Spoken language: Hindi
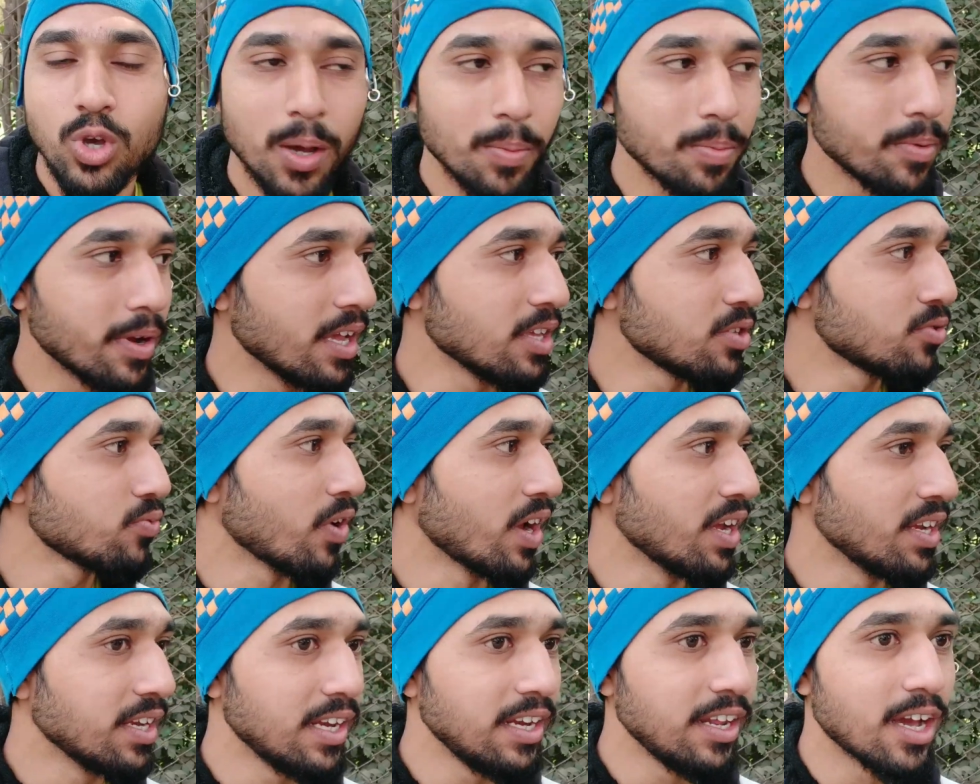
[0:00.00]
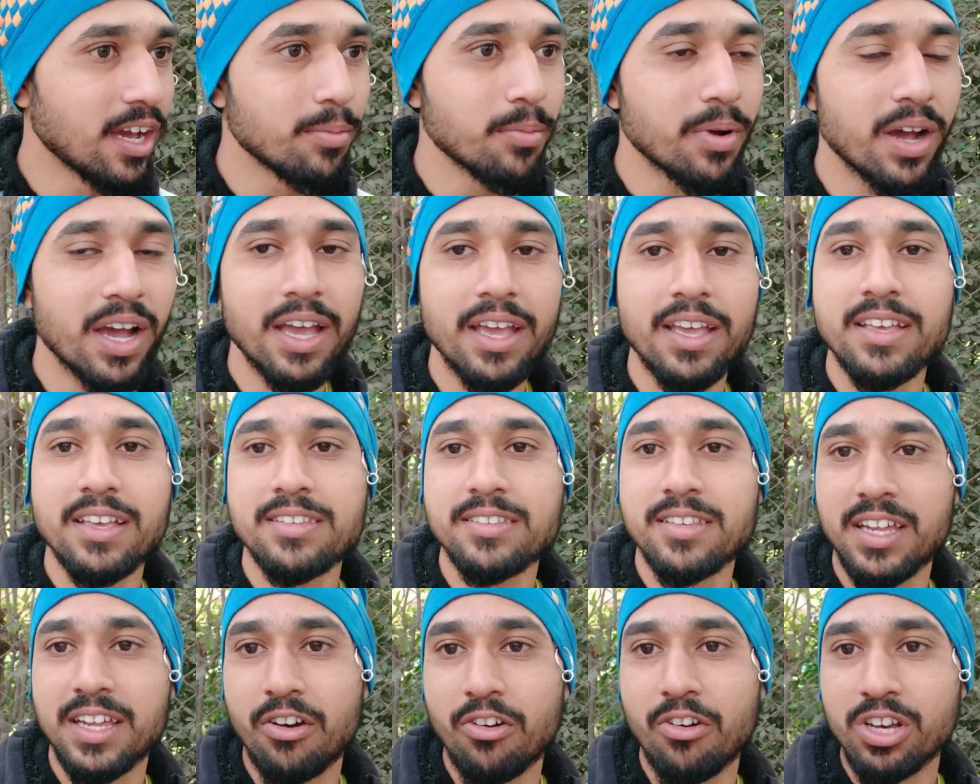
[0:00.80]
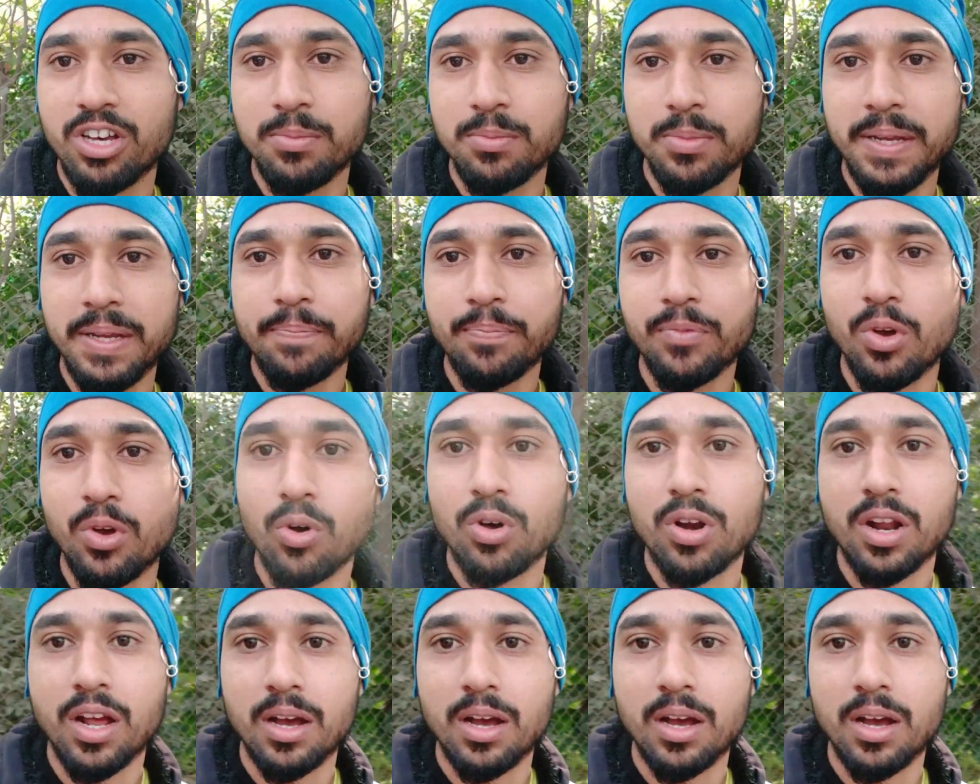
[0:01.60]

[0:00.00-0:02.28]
अब गाइस फाइनली हम आए हैं सनावद में और